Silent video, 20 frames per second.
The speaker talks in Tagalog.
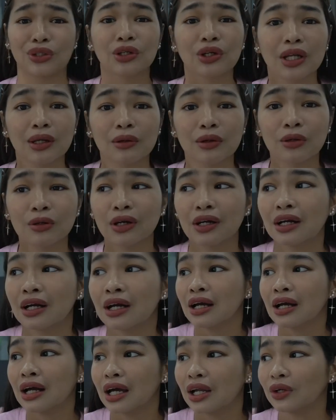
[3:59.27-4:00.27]
Hindi ko alam kung
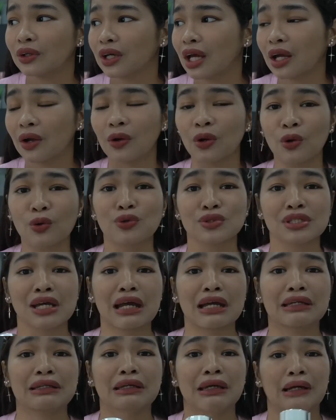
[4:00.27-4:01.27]
anong gagawin ko sa
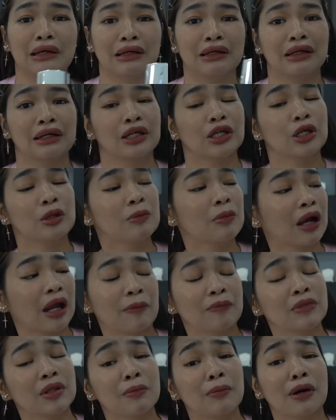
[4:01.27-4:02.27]
kanya. Yung mga
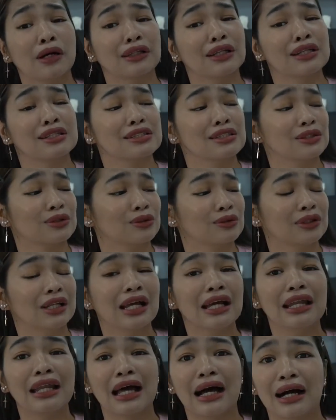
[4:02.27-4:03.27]
empty bottles nito.
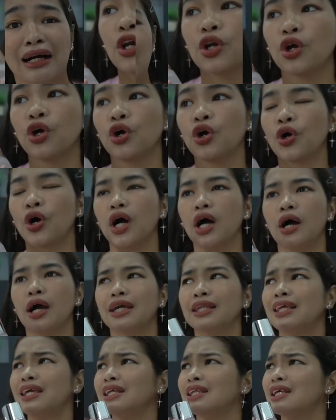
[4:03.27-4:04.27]
Wala lang. Pero, uh,
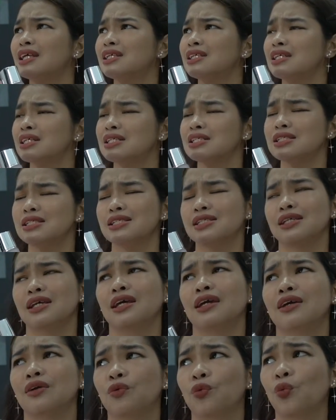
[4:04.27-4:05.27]
I think this is
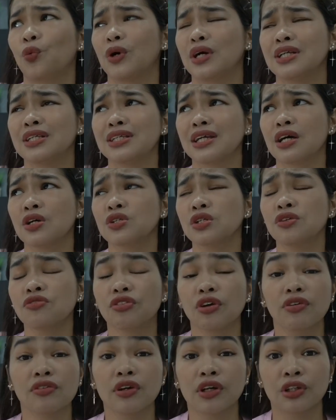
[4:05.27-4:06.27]
like 1,500
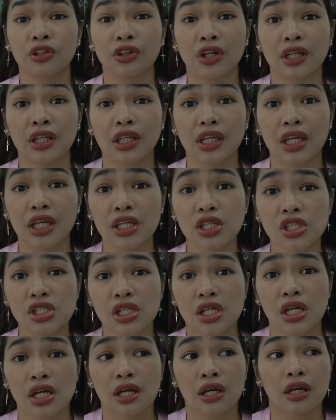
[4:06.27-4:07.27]
each.
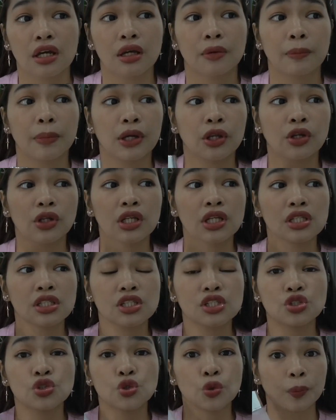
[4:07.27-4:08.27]
Pero this
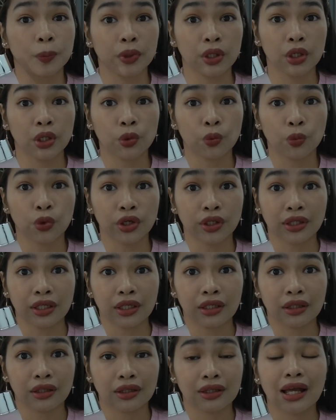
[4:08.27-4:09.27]
is super worth
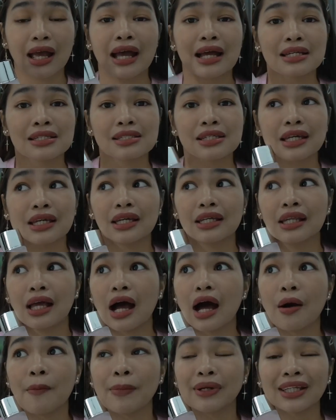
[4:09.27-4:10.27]
it. As in,
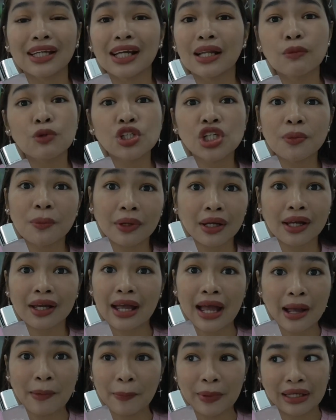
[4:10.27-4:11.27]
um, matagal ko siya
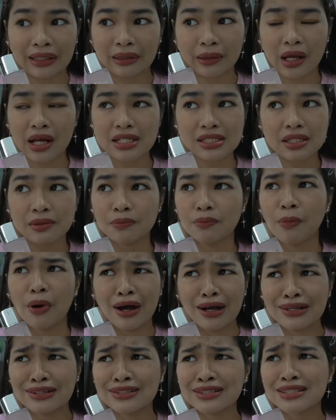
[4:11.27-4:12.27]
magagamit. As in
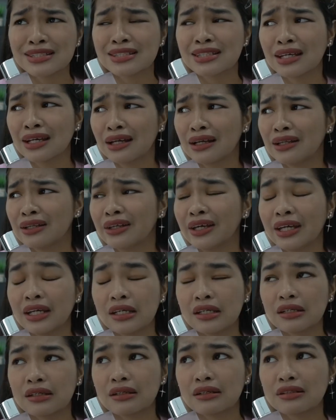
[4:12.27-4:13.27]
months. Like,
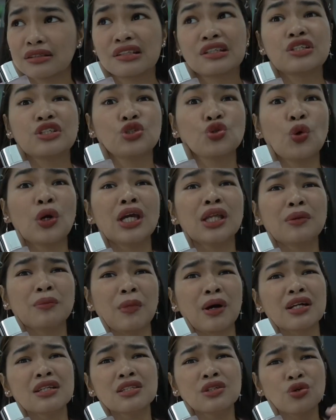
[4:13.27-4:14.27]
6 to 8
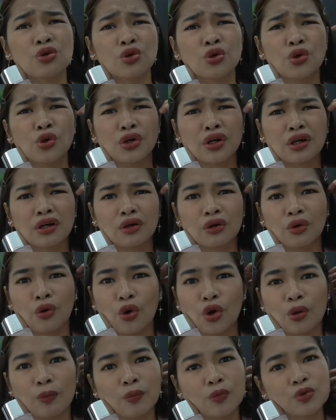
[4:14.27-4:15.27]
months siguro or
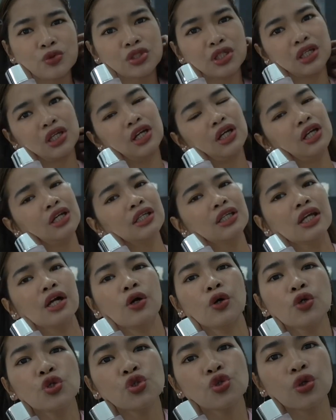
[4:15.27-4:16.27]
almost a year. Hindi
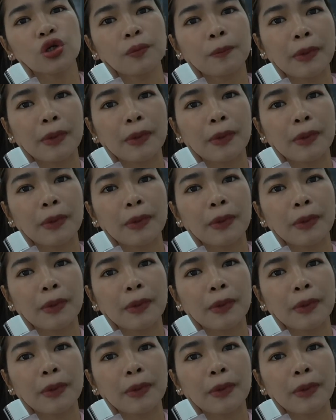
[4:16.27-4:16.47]
ako sure.